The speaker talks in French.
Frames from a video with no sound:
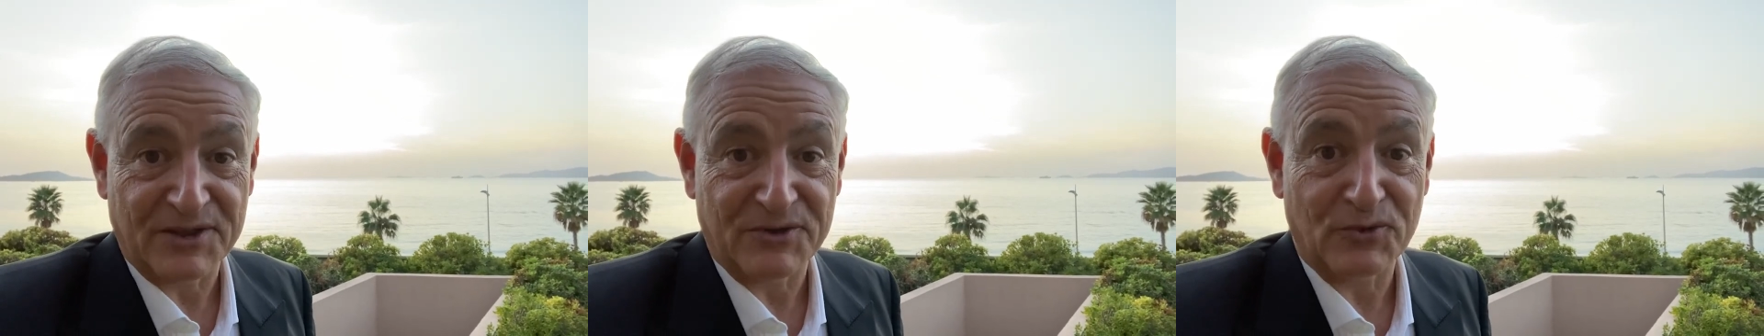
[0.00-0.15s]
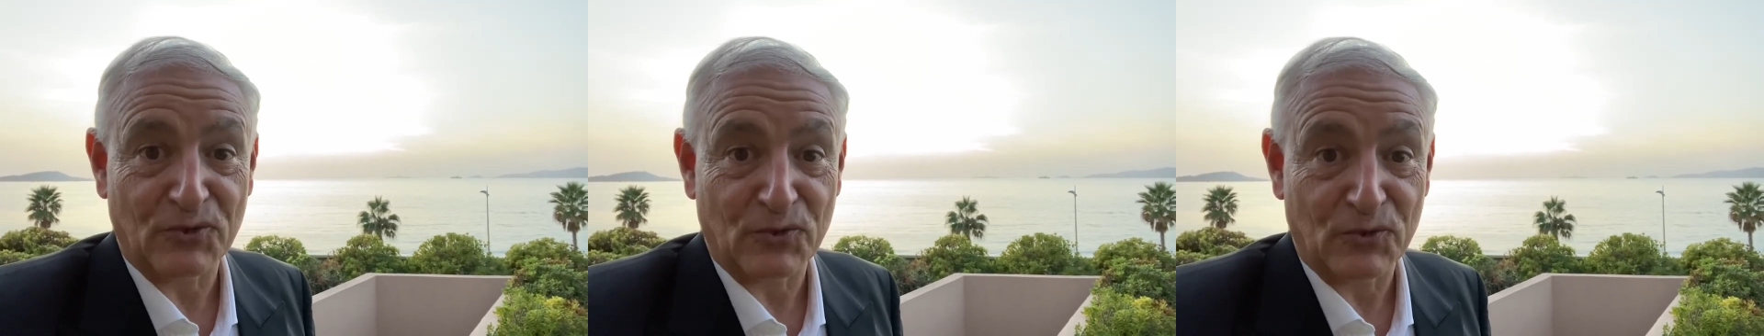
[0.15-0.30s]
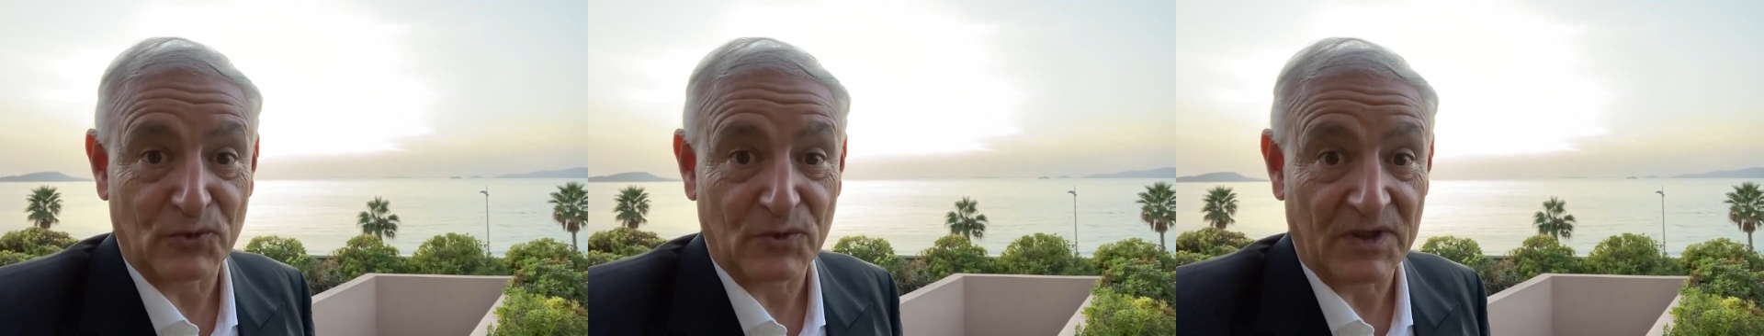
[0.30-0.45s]

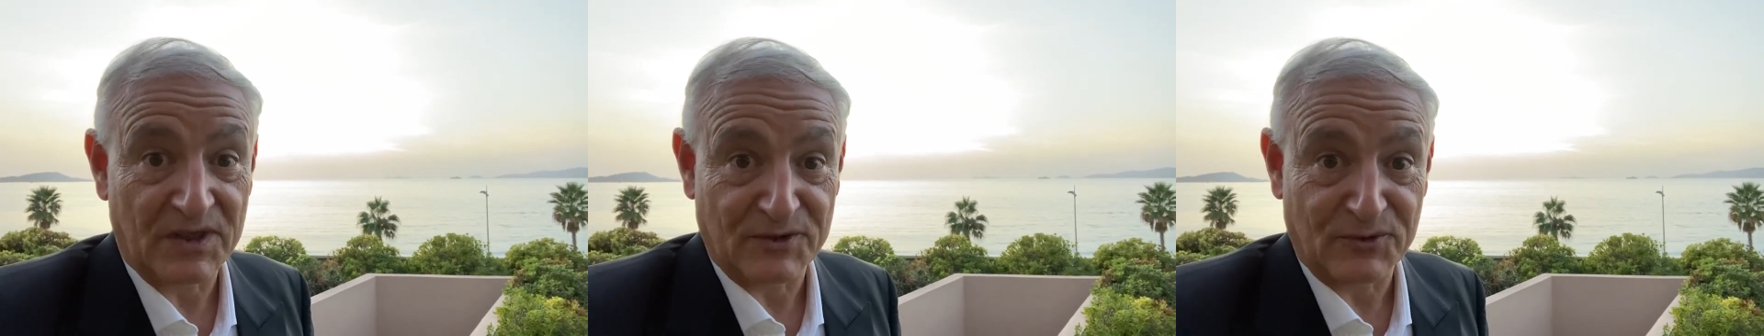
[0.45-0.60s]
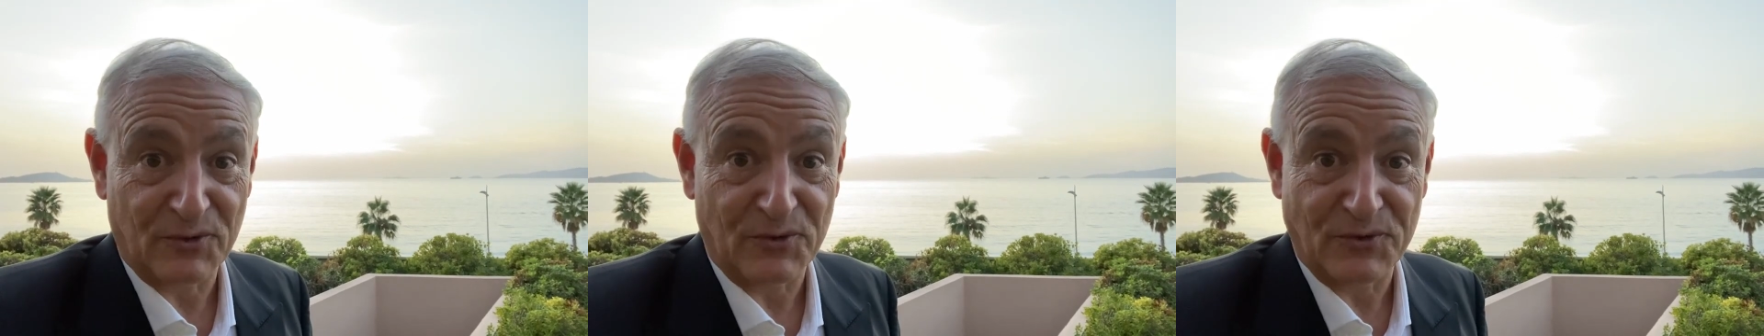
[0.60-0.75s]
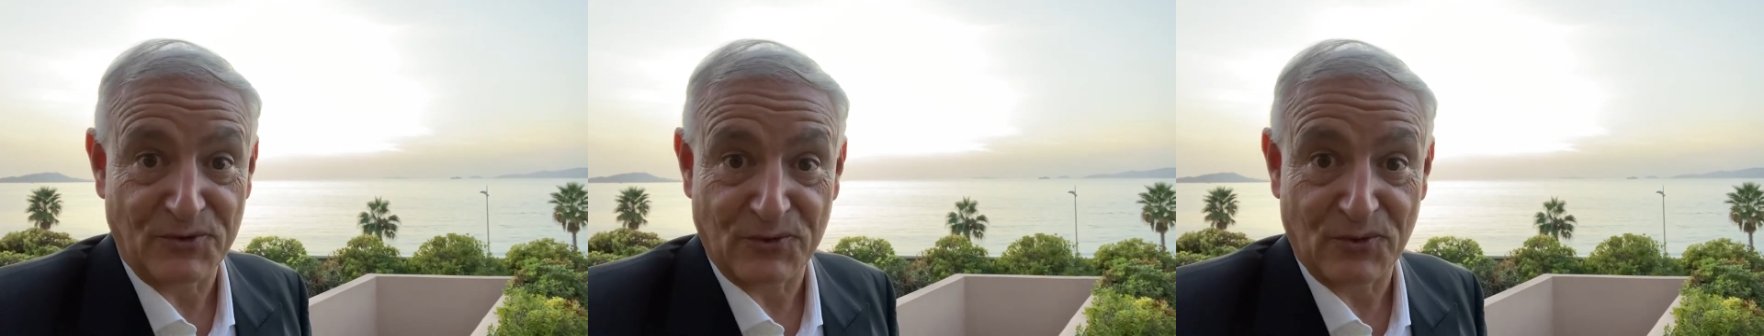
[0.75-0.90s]
surtout des
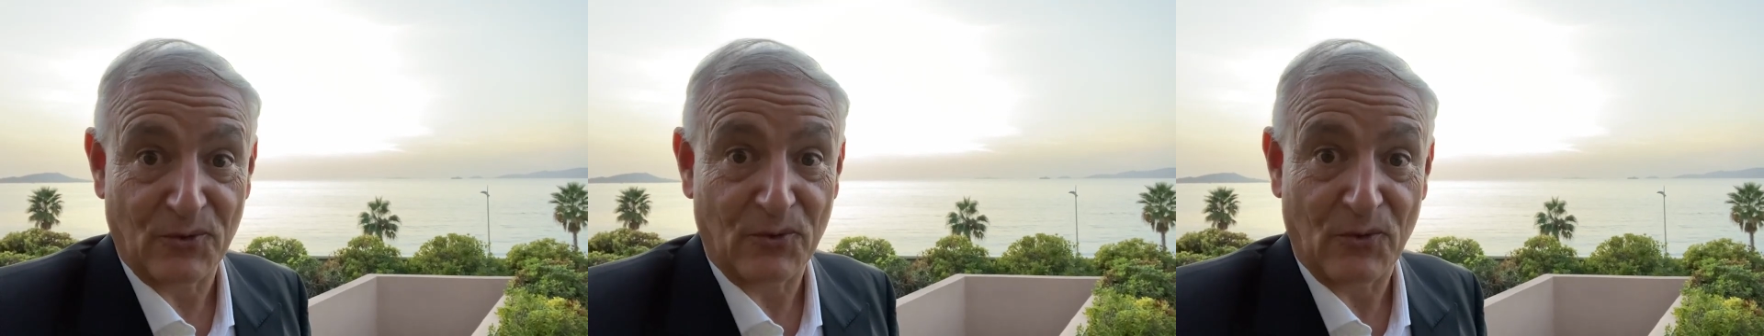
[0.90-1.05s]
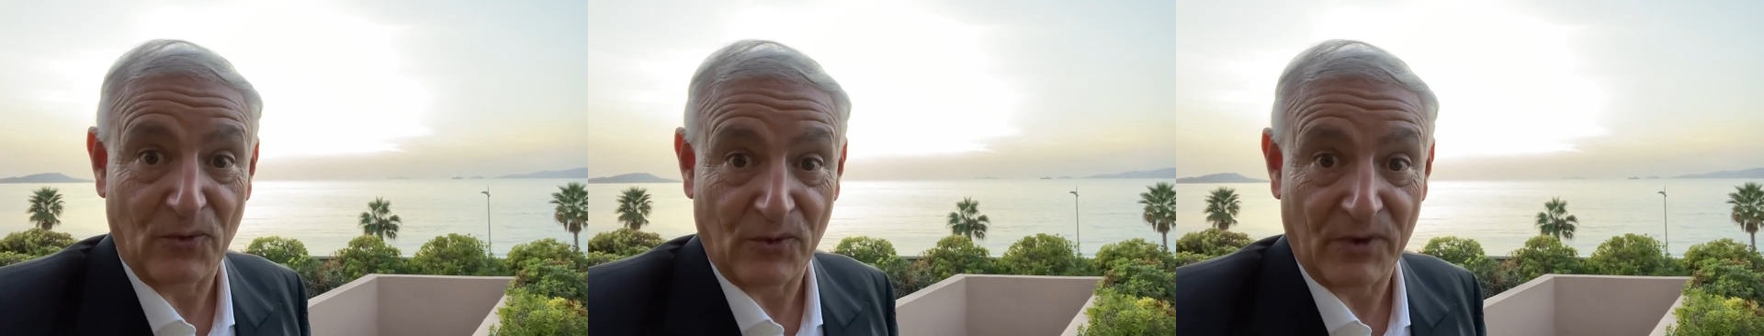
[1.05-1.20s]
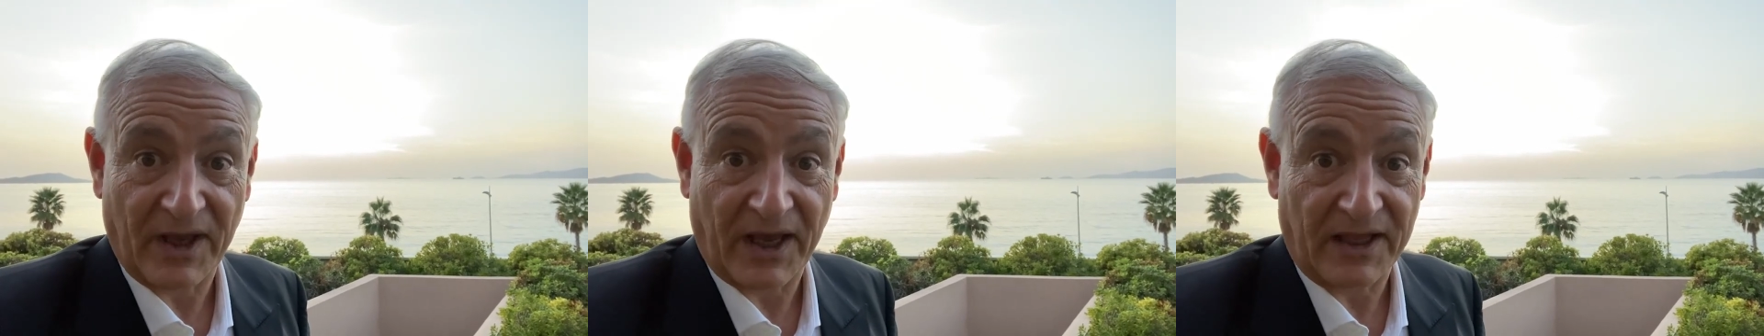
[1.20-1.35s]
solutions
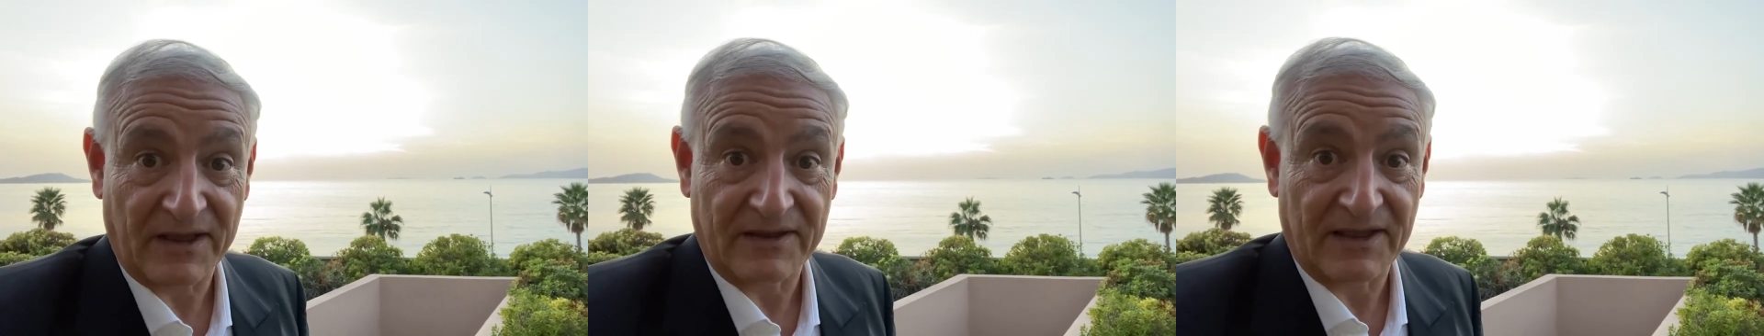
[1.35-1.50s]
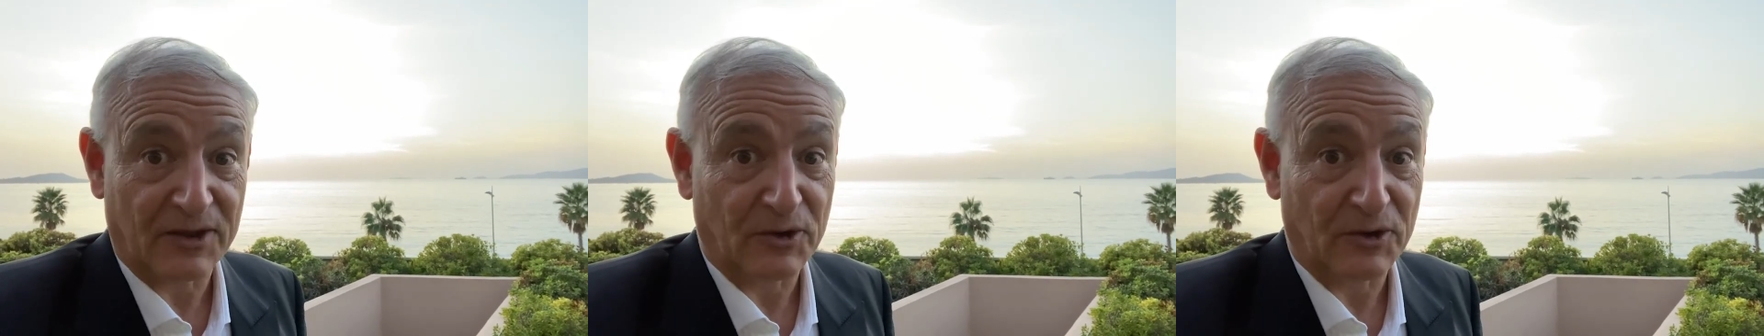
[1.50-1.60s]
concrètes,